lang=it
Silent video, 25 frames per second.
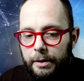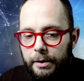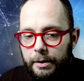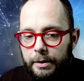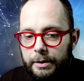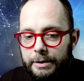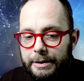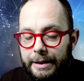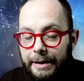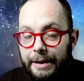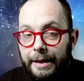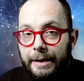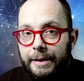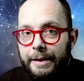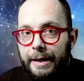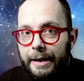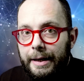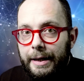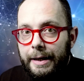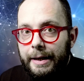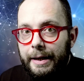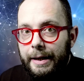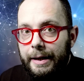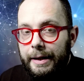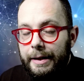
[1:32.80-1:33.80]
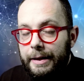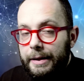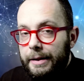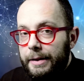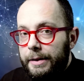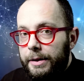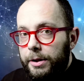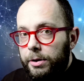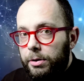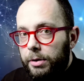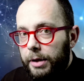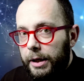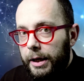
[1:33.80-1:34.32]
70 anni che in
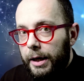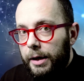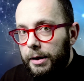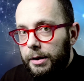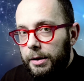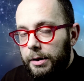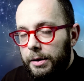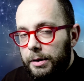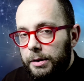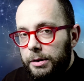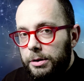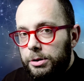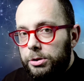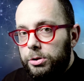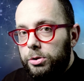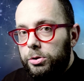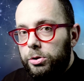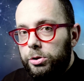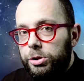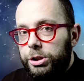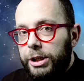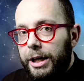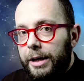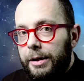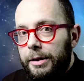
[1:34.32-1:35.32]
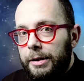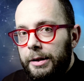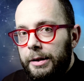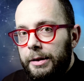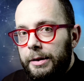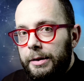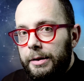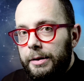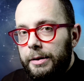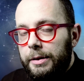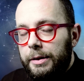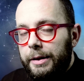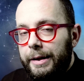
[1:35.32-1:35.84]
teoria sono già
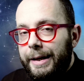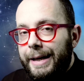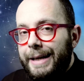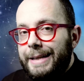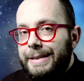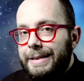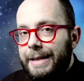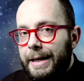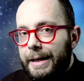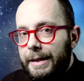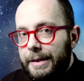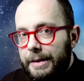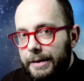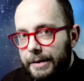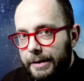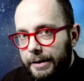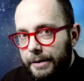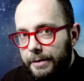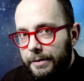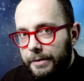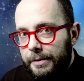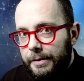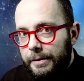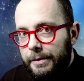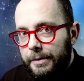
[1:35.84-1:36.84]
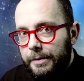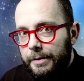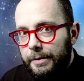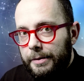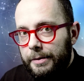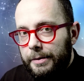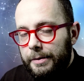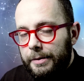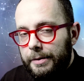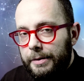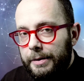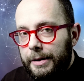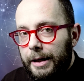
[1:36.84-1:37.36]
esenti
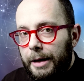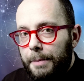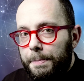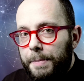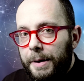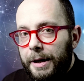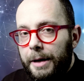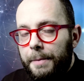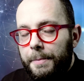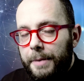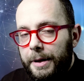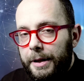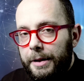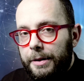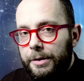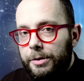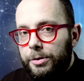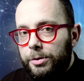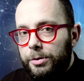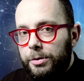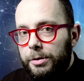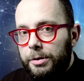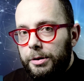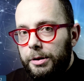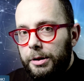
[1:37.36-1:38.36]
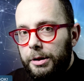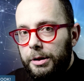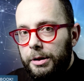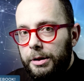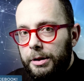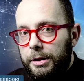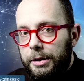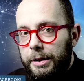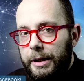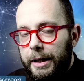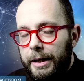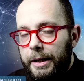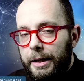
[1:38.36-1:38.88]
dal pagamento
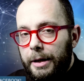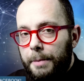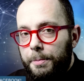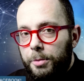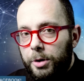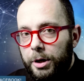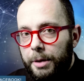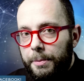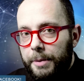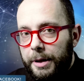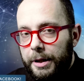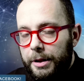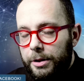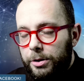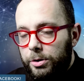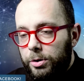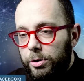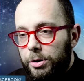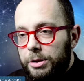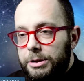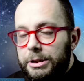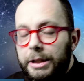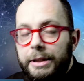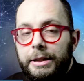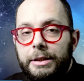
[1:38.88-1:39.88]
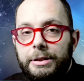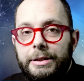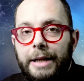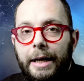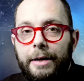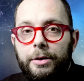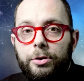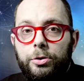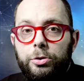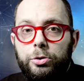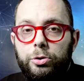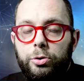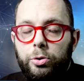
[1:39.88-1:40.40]
dell'abbonamento se
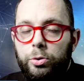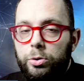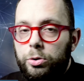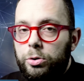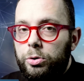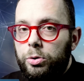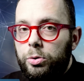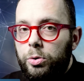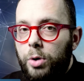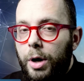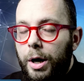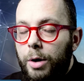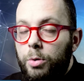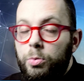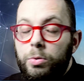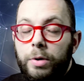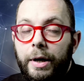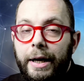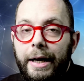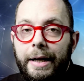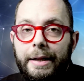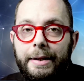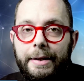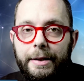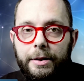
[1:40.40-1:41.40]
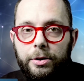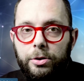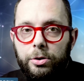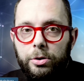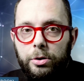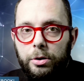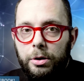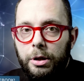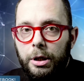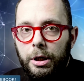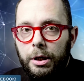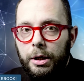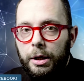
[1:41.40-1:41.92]
stanno sotto a un
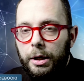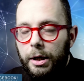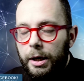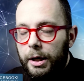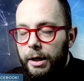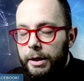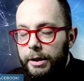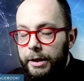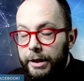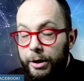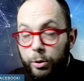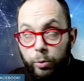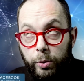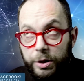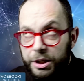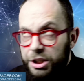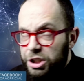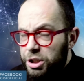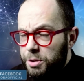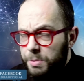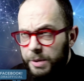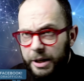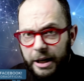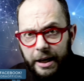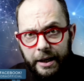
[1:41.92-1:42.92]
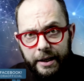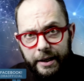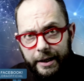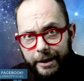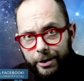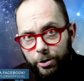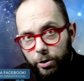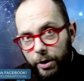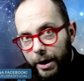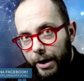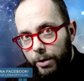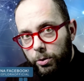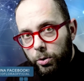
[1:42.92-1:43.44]
reddito eh, di 15.000
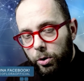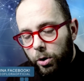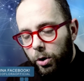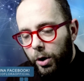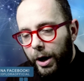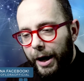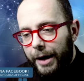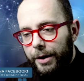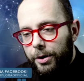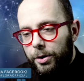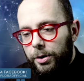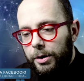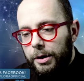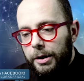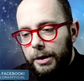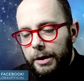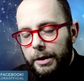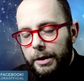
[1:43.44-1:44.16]
credo euro anno.